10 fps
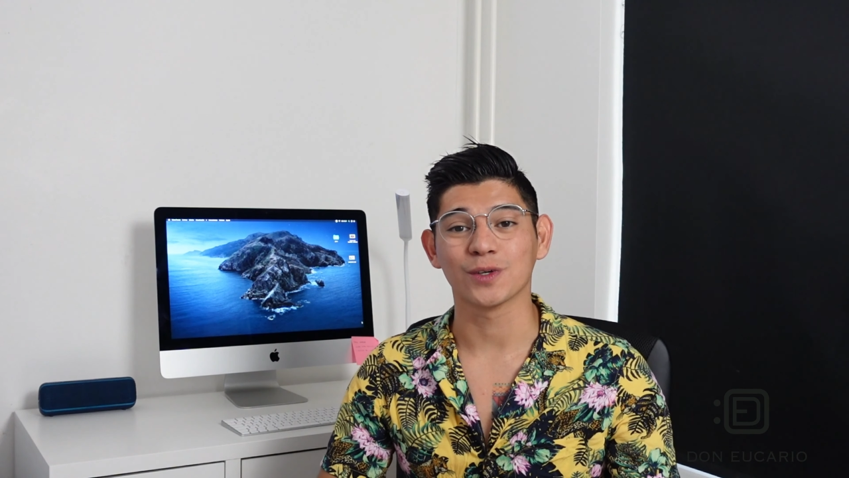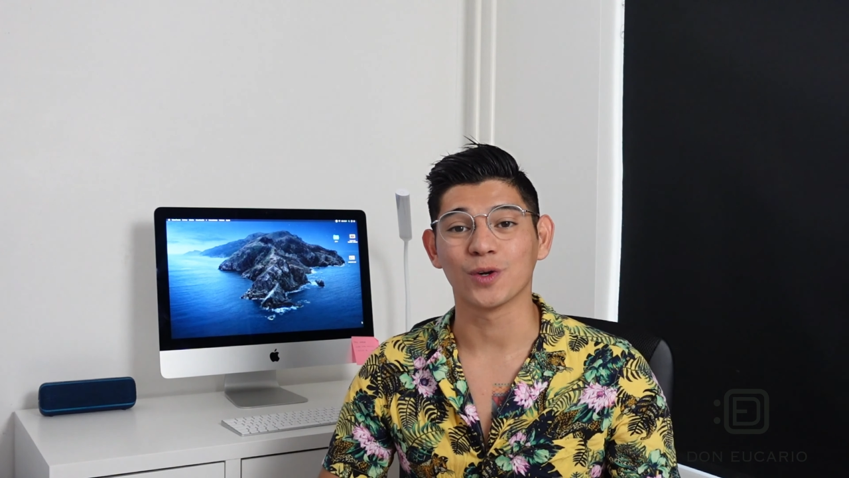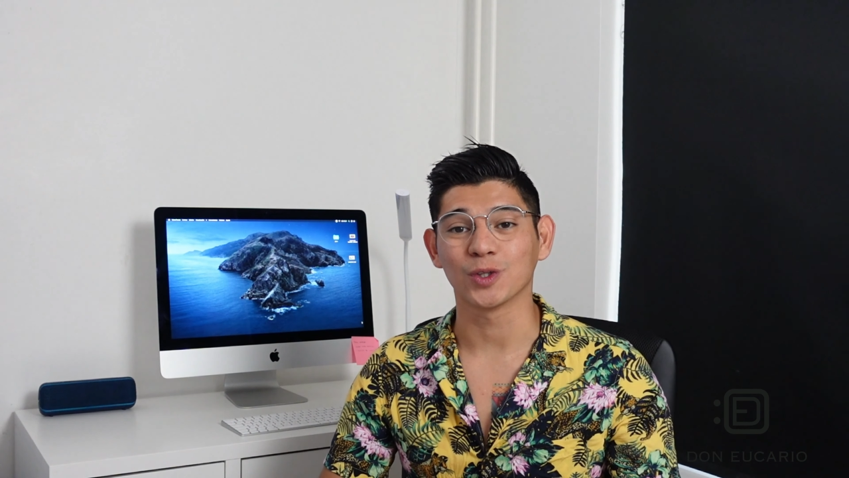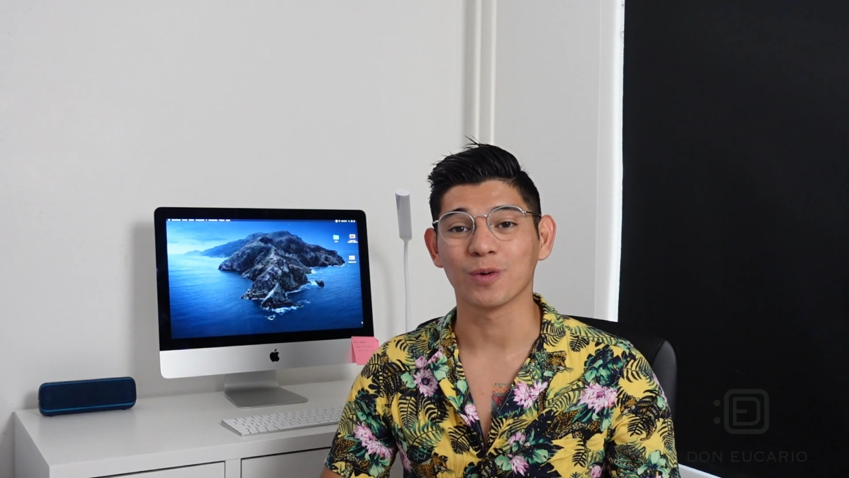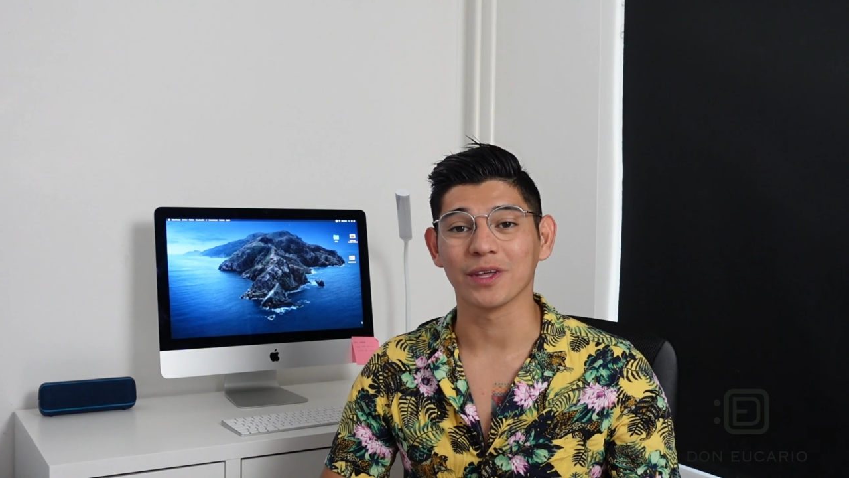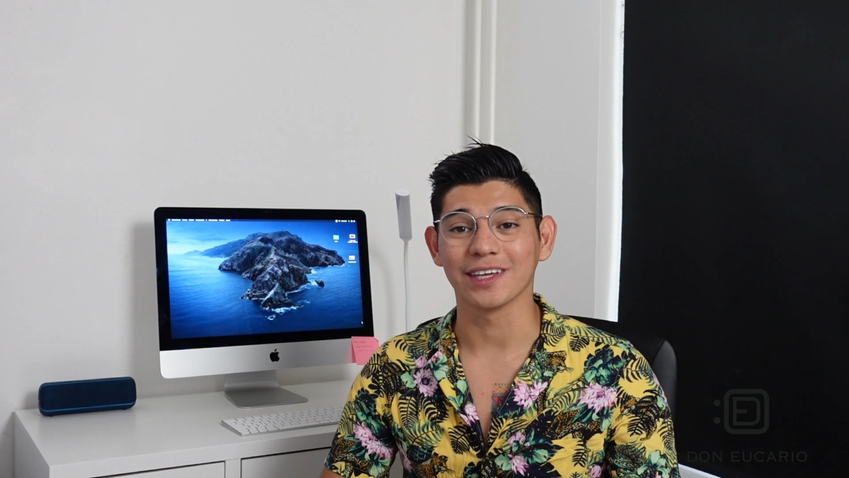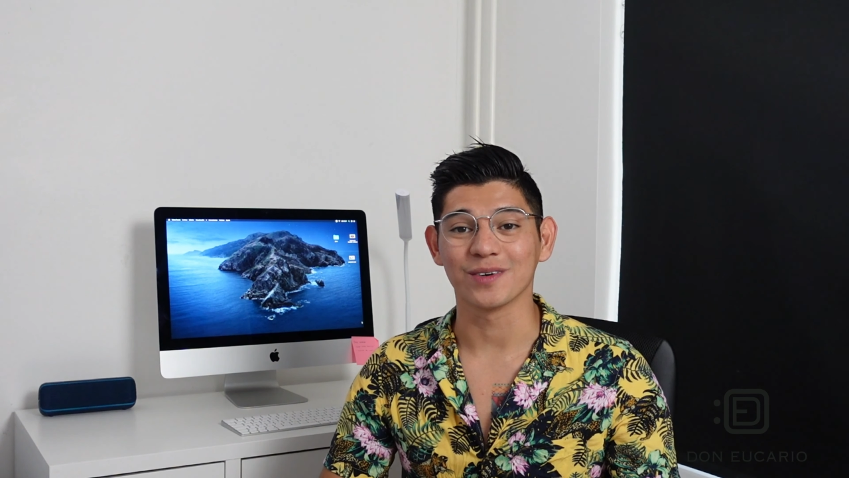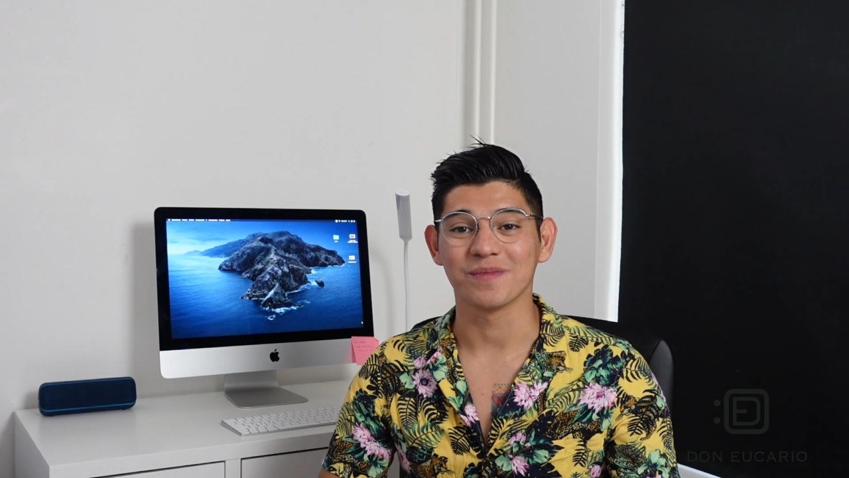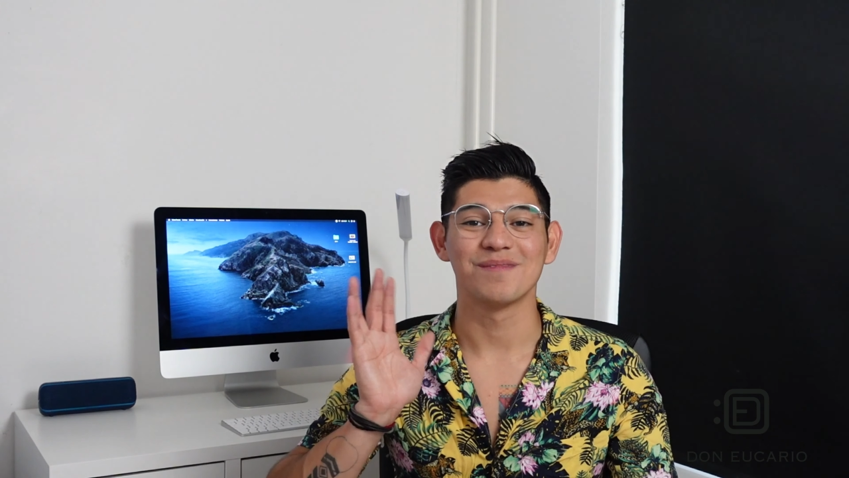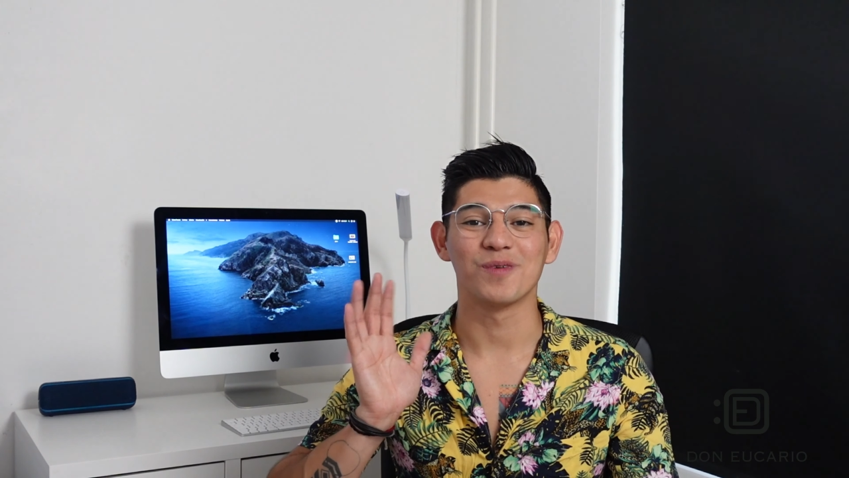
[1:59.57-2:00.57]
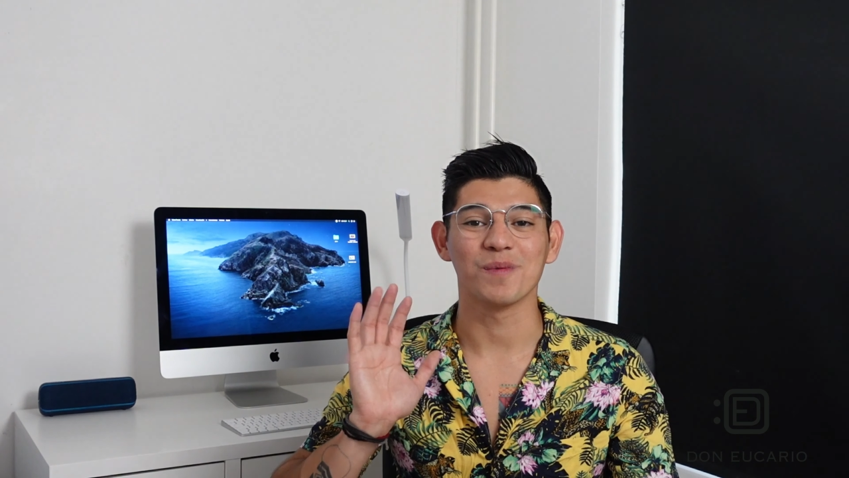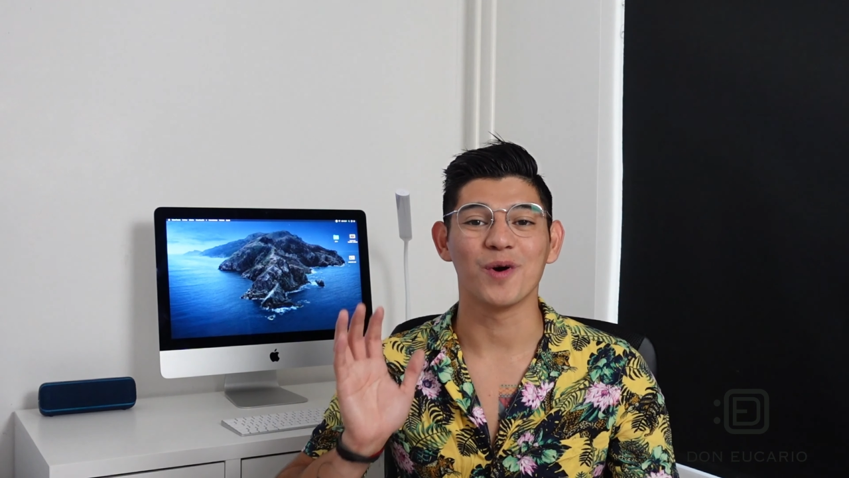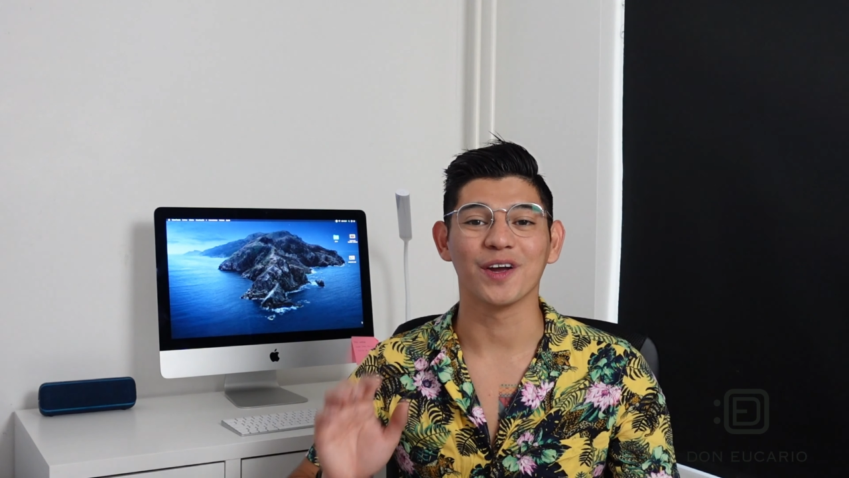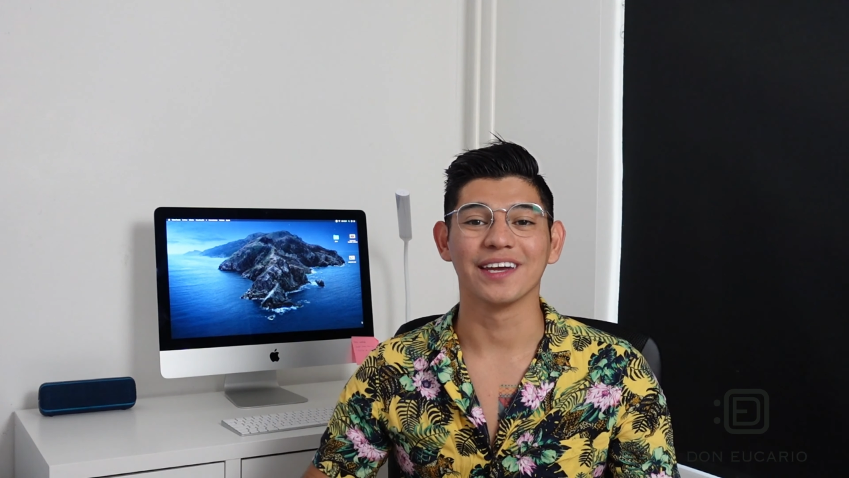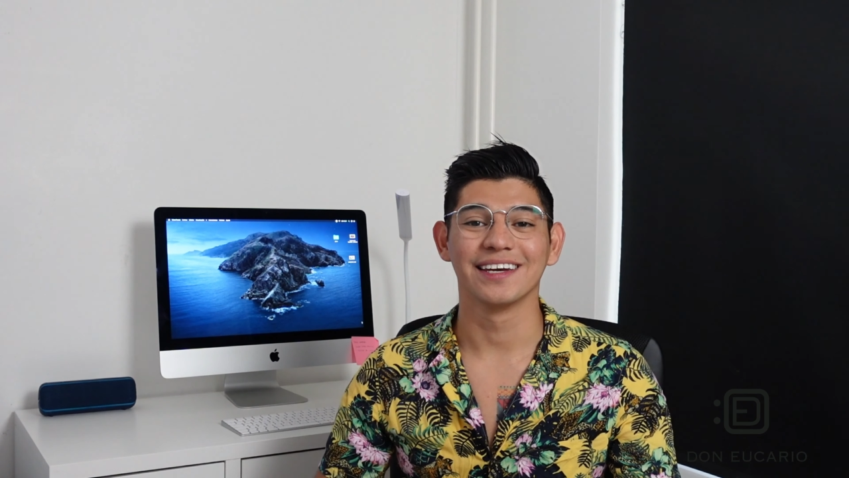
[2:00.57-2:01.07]
con otro video. Muy,
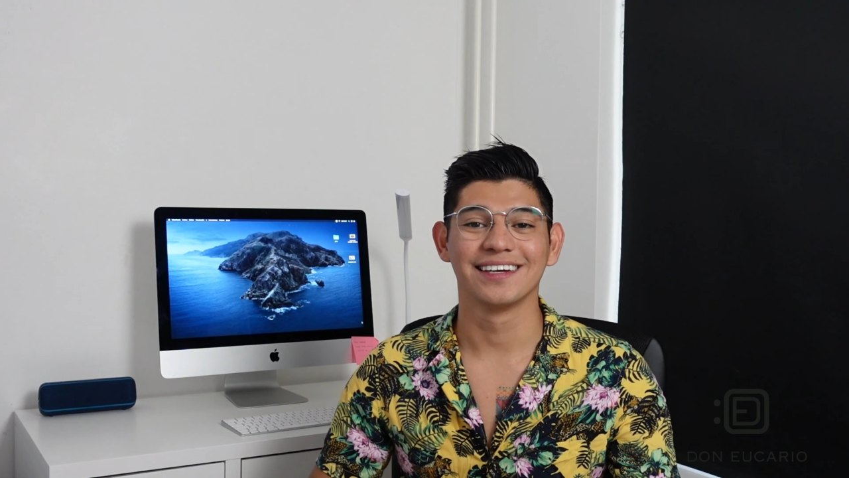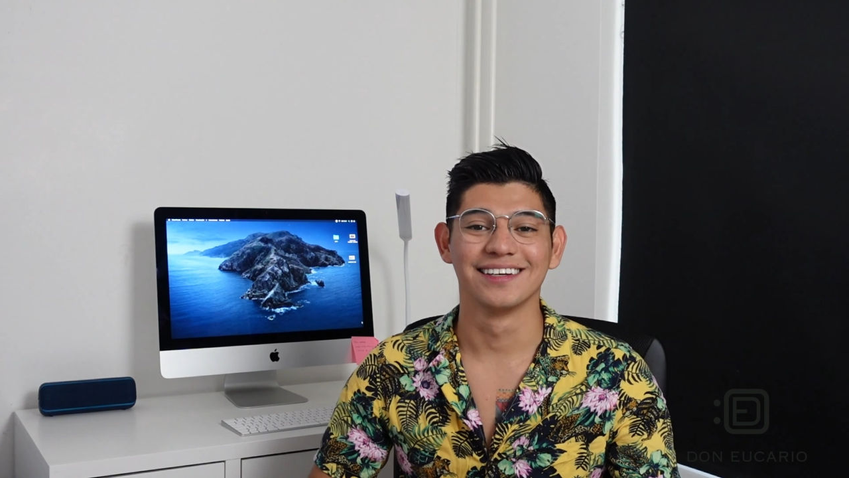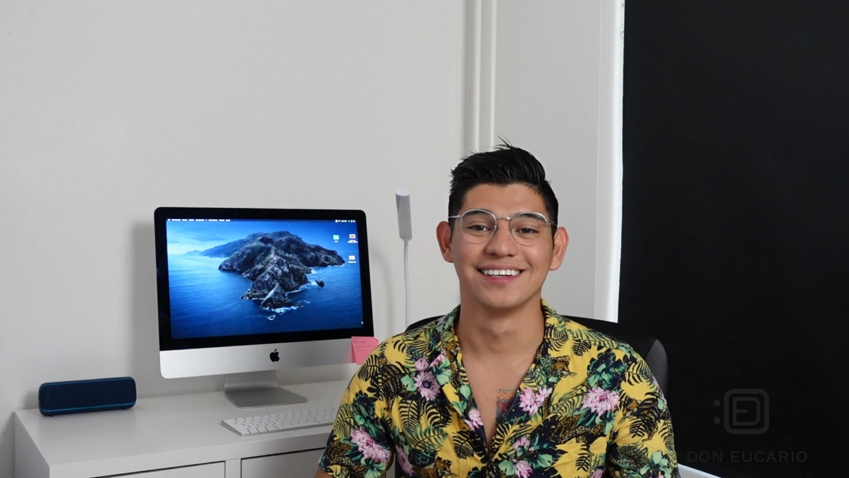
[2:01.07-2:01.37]
muy.